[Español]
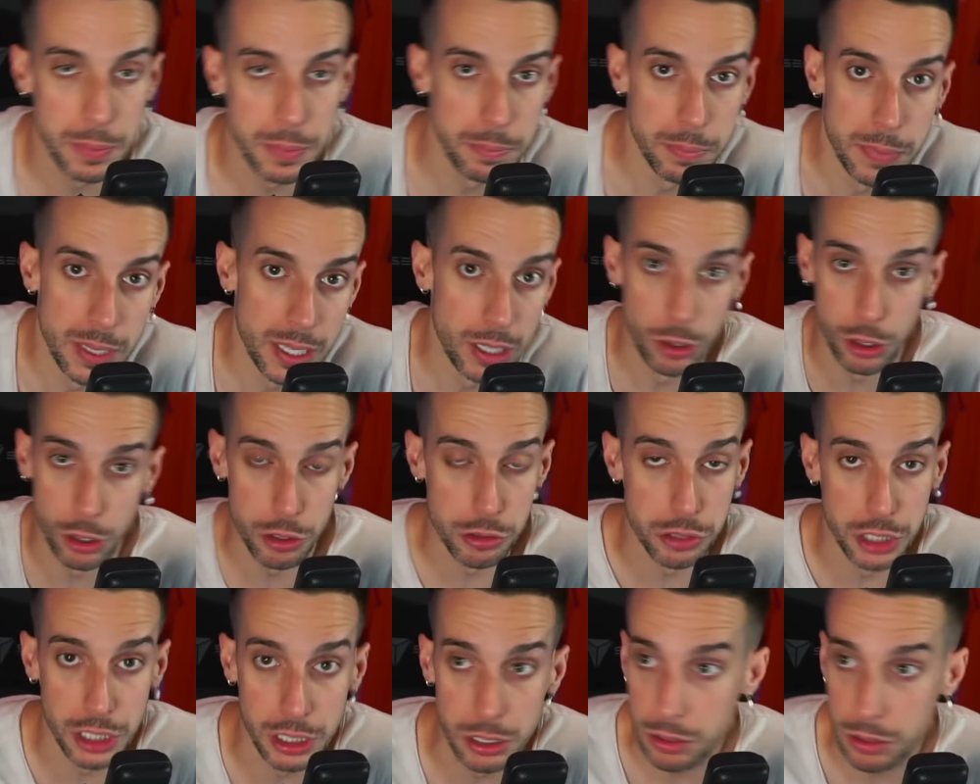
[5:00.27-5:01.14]
lo que os
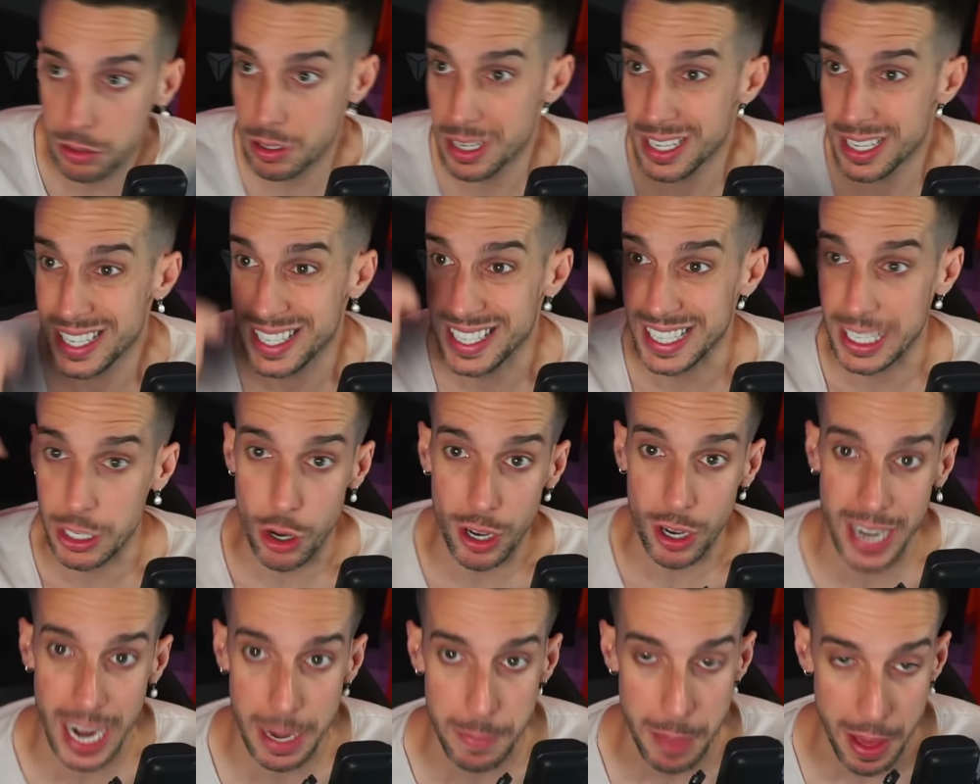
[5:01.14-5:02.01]
digo, si no
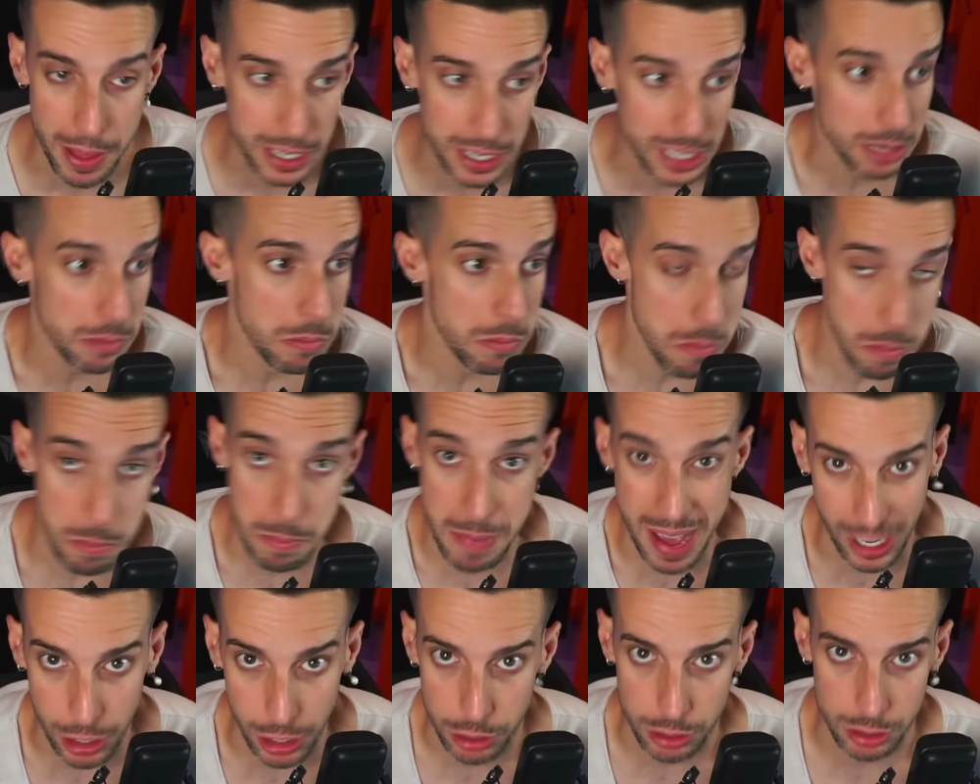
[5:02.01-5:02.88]
gana el Madrid,
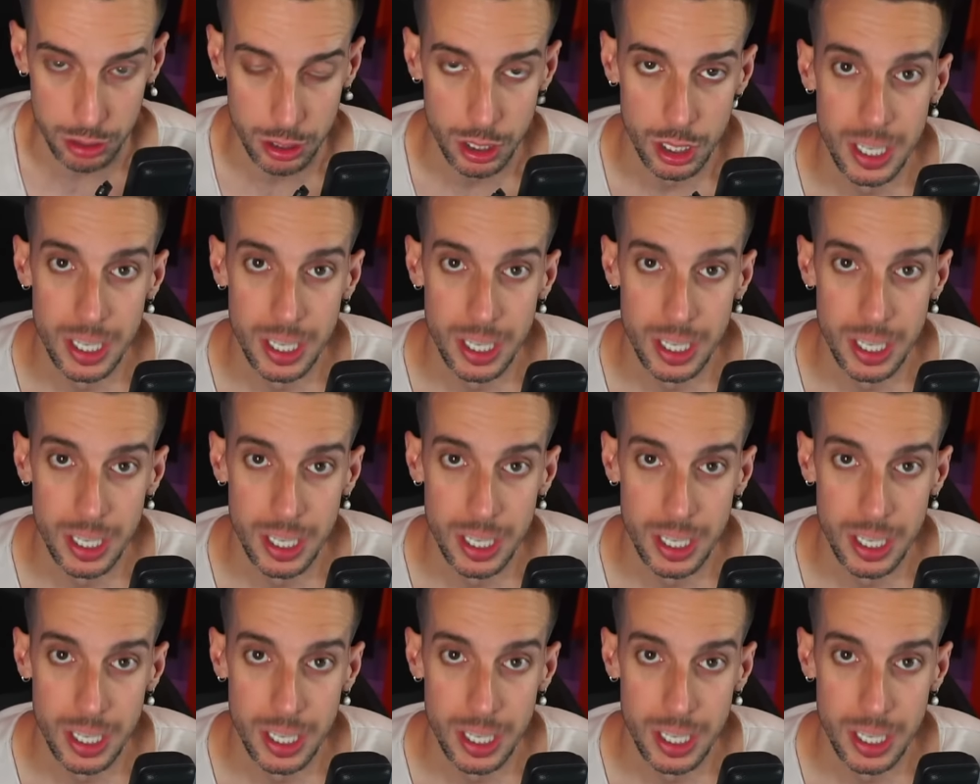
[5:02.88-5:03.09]
mejor.